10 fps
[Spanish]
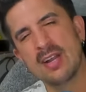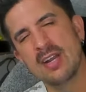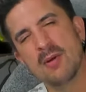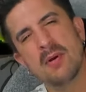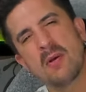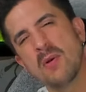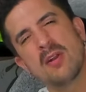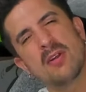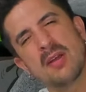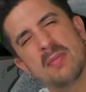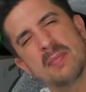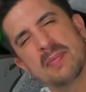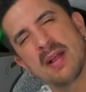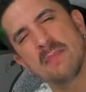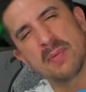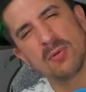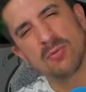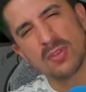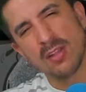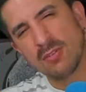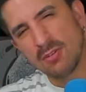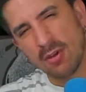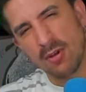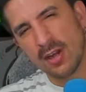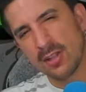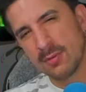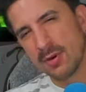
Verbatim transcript: Y no me acuerdo qué me estaban preguntando en concreto,